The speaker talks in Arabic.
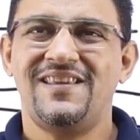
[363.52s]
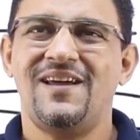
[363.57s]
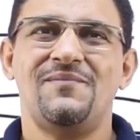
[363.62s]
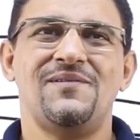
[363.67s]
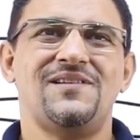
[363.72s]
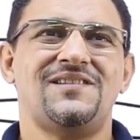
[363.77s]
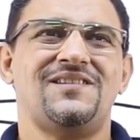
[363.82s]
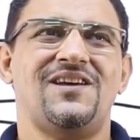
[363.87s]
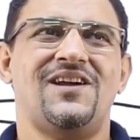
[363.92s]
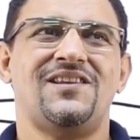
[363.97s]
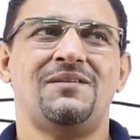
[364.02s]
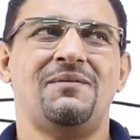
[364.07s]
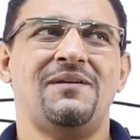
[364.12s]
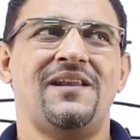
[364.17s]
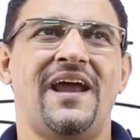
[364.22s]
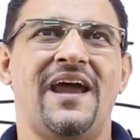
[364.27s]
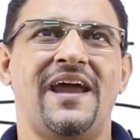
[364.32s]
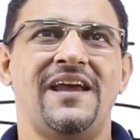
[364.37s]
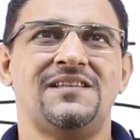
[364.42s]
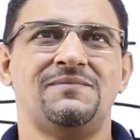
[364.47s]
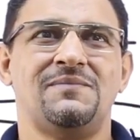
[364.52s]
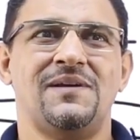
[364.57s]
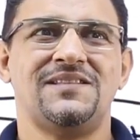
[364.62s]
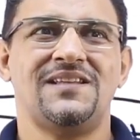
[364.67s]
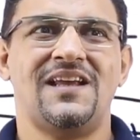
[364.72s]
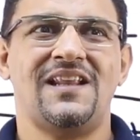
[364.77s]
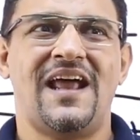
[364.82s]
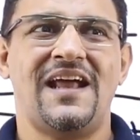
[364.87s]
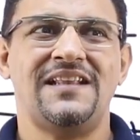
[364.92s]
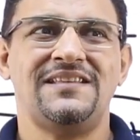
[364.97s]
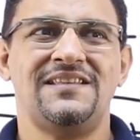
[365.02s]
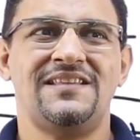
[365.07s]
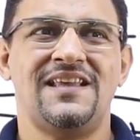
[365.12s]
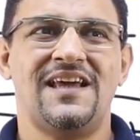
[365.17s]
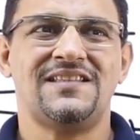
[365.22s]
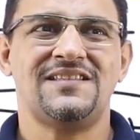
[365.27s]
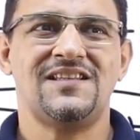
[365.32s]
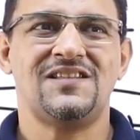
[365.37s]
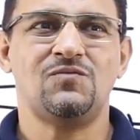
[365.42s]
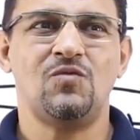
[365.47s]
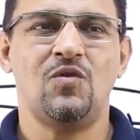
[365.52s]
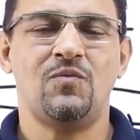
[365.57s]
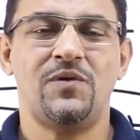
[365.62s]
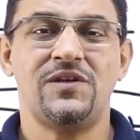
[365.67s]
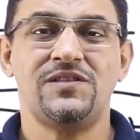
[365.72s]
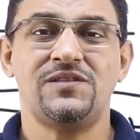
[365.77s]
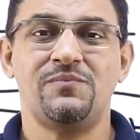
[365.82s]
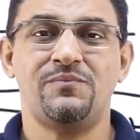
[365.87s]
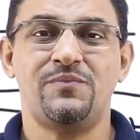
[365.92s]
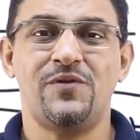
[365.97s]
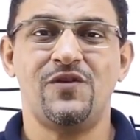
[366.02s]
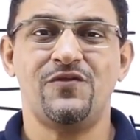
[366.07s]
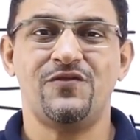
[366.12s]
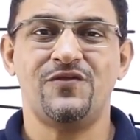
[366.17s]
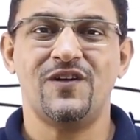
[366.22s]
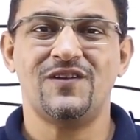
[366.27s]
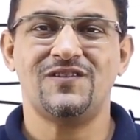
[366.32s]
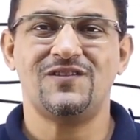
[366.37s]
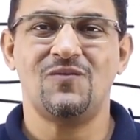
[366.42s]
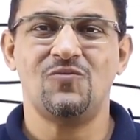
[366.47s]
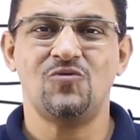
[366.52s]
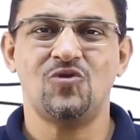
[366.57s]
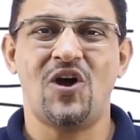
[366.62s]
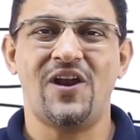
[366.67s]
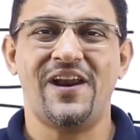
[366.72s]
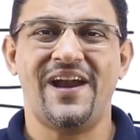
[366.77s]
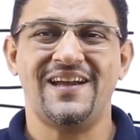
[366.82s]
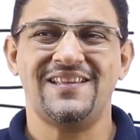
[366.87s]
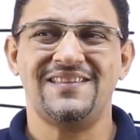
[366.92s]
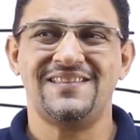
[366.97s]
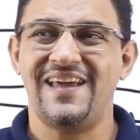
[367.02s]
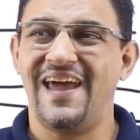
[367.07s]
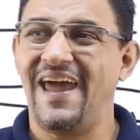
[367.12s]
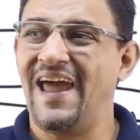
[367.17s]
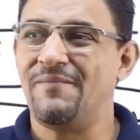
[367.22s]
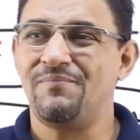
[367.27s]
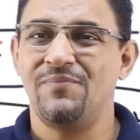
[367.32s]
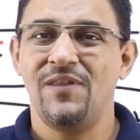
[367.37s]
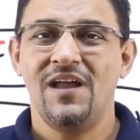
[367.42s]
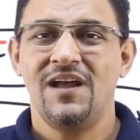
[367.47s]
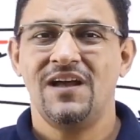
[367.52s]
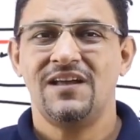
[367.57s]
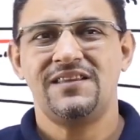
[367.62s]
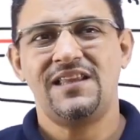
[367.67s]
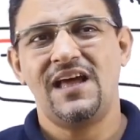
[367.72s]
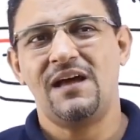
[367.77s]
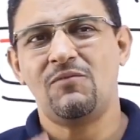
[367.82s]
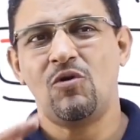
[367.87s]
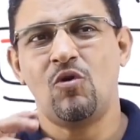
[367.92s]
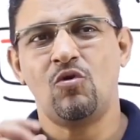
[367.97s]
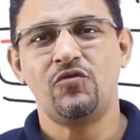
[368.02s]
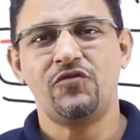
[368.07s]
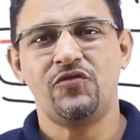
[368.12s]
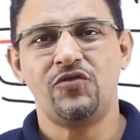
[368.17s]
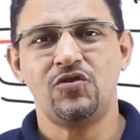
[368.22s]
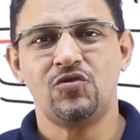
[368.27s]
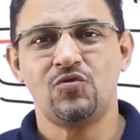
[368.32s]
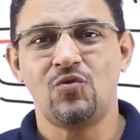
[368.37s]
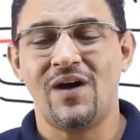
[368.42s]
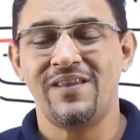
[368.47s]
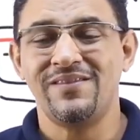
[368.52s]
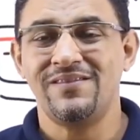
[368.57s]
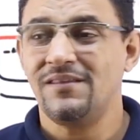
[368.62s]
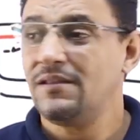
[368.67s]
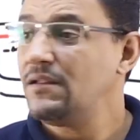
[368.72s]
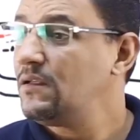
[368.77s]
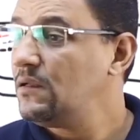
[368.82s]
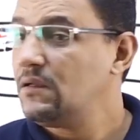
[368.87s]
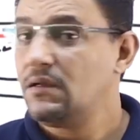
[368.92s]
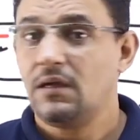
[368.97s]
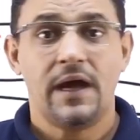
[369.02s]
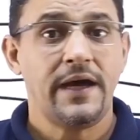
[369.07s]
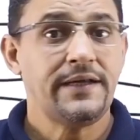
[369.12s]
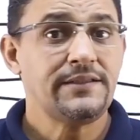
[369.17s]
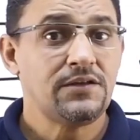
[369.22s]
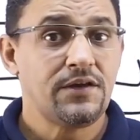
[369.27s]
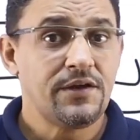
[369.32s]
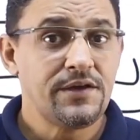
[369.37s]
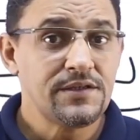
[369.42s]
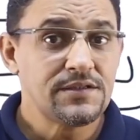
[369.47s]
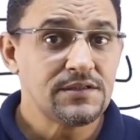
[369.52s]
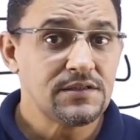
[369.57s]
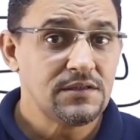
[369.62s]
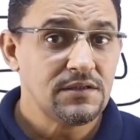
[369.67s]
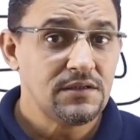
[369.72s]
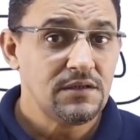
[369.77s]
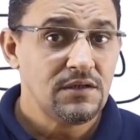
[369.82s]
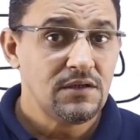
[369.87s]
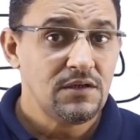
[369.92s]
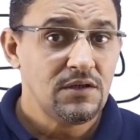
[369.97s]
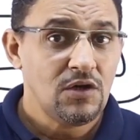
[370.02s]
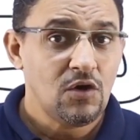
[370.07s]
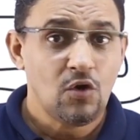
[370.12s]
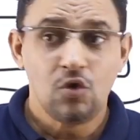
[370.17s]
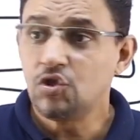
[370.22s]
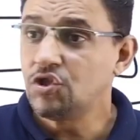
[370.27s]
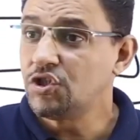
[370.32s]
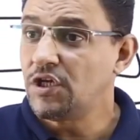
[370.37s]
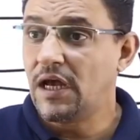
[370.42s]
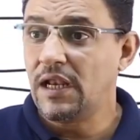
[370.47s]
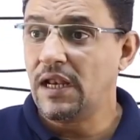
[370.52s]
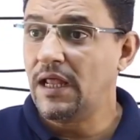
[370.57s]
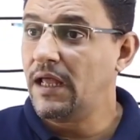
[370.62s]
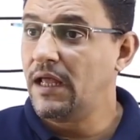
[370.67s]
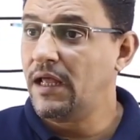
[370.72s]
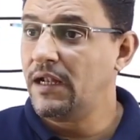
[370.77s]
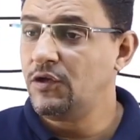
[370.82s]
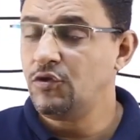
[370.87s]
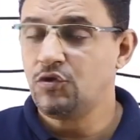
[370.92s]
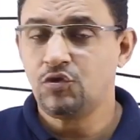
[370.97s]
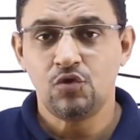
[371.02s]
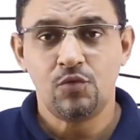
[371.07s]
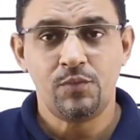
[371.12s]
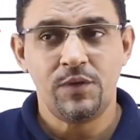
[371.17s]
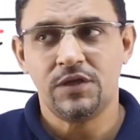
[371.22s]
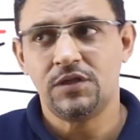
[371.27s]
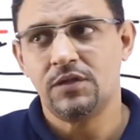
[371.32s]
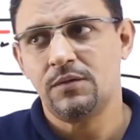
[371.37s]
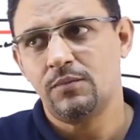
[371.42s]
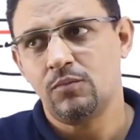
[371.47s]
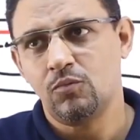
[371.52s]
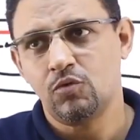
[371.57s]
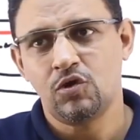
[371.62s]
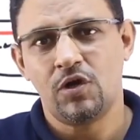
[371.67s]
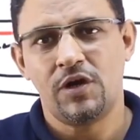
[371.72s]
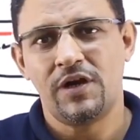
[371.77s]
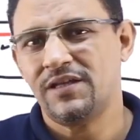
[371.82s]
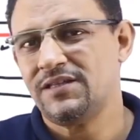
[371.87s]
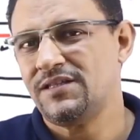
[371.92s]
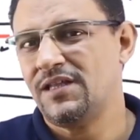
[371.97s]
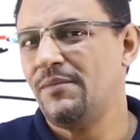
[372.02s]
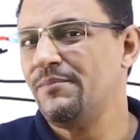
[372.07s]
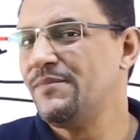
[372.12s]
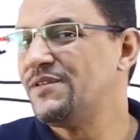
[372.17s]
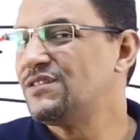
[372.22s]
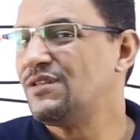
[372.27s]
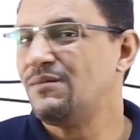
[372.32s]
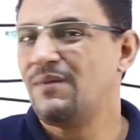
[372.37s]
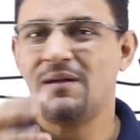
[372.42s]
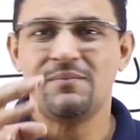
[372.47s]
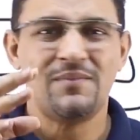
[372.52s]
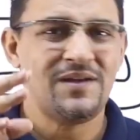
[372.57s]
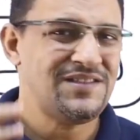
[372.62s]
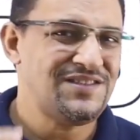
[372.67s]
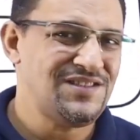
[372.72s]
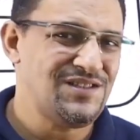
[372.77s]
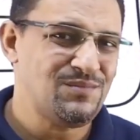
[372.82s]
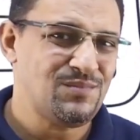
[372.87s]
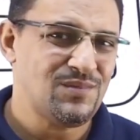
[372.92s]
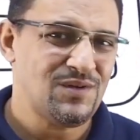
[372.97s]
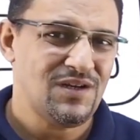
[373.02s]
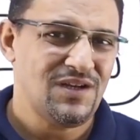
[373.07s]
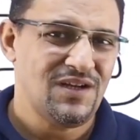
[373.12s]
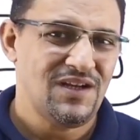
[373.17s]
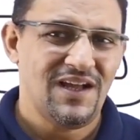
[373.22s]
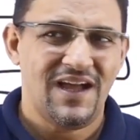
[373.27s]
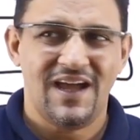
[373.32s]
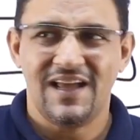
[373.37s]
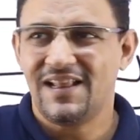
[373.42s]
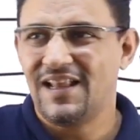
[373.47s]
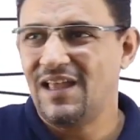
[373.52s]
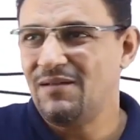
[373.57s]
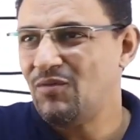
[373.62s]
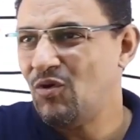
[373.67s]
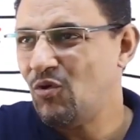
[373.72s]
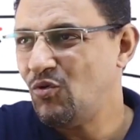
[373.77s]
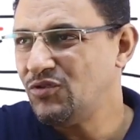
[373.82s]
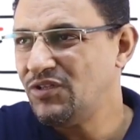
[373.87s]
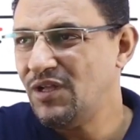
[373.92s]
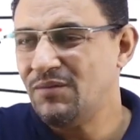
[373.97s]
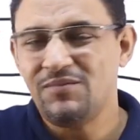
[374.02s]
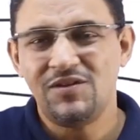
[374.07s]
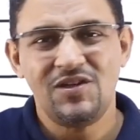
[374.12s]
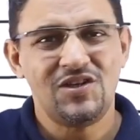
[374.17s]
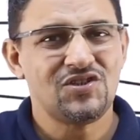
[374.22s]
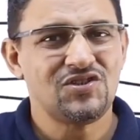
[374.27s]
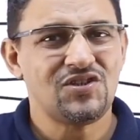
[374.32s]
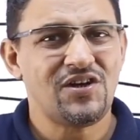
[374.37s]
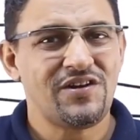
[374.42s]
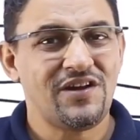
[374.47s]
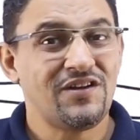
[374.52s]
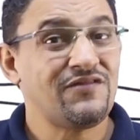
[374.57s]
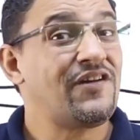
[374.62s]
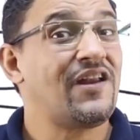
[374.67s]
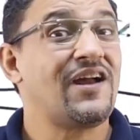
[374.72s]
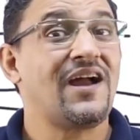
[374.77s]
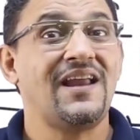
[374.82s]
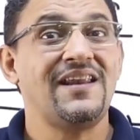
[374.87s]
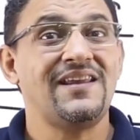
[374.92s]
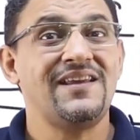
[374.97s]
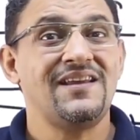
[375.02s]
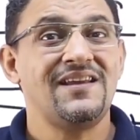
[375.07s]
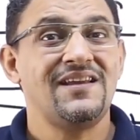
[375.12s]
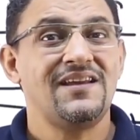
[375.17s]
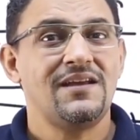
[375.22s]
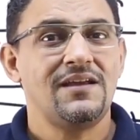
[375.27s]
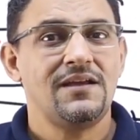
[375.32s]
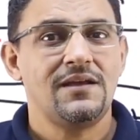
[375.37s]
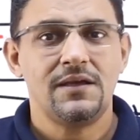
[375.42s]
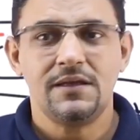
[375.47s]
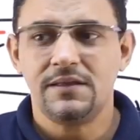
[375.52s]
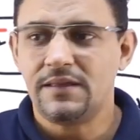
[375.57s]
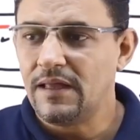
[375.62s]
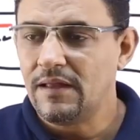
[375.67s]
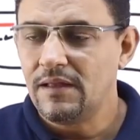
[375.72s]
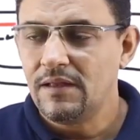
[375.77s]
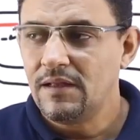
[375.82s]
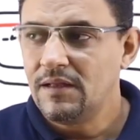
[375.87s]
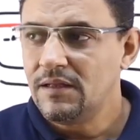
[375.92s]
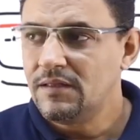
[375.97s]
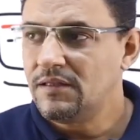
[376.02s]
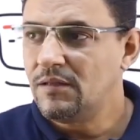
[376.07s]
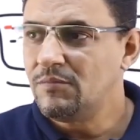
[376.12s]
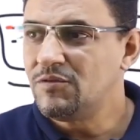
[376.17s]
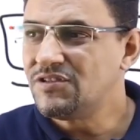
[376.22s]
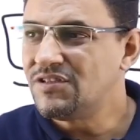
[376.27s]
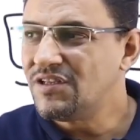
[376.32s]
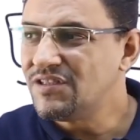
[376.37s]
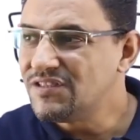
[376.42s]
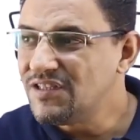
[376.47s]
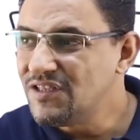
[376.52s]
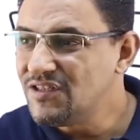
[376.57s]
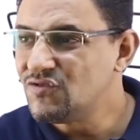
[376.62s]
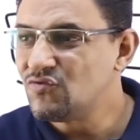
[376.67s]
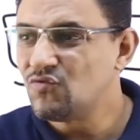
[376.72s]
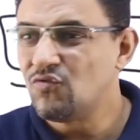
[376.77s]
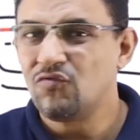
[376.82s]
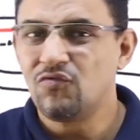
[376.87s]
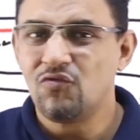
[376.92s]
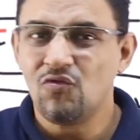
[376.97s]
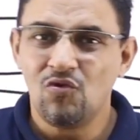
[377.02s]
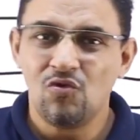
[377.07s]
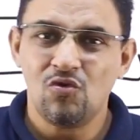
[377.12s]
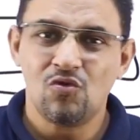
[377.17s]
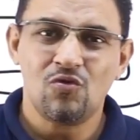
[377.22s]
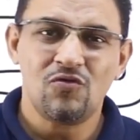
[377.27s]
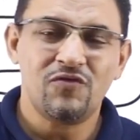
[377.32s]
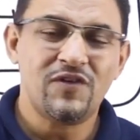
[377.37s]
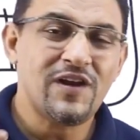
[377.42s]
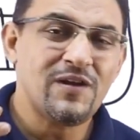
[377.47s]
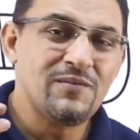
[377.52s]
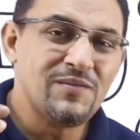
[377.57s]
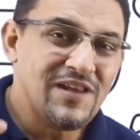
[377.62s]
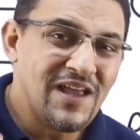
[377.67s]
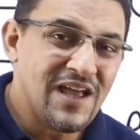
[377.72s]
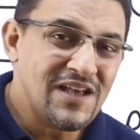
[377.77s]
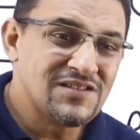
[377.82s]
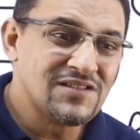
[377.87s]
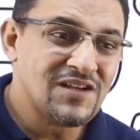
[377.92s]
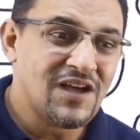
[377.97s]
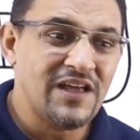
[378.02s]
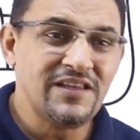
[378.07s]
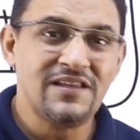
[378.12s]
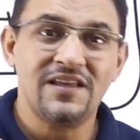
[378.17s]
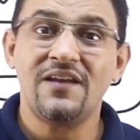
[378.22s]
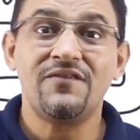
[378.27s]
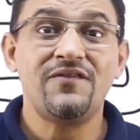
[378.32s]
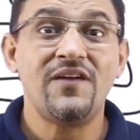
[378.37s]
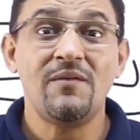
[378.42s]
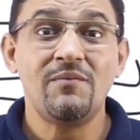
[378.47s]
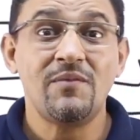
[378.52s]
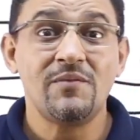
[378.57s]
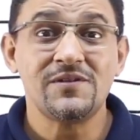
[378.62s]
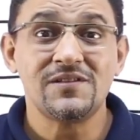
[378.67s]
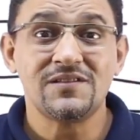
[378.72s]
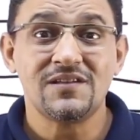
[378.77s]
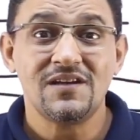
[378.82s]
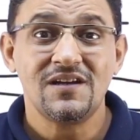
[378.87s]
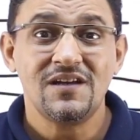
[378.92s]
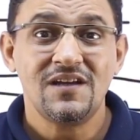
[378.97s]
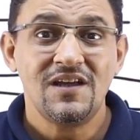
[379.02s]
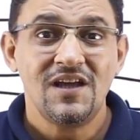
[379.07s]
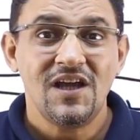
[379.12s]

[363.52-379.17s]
ده مستر طب انا عايز مثلا عندي درس اسمه البريزنت بيرفكت المضارع التام ده موجود في يونت 1 هات يا ريس خش على اليوتيوب اكتب مضارع التام مستر محمد ديب هتلاقي موجود يا ابني الشرح اتفرج عليه ايه ده ده مستر سينس وفور والفرق بين هاز ايه ده انا فاهم يا مستر